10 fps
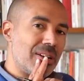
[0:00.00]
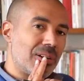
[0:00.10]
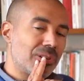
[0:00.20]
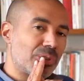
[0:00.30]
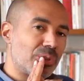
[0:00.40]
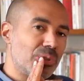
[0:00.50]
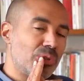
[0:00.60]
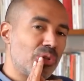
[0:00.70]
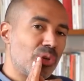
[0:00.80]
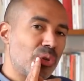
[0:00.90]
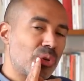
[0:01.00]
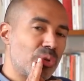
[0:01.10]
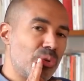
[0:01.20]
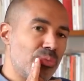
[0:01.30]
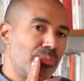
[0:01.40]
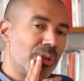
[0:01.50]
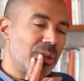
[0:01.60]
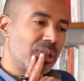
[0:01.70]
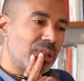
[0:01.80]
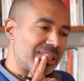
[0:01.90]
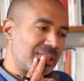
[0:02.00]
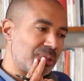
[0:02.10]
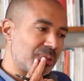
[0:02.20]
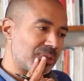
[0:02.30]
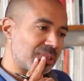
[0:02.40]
l'entre-documentation.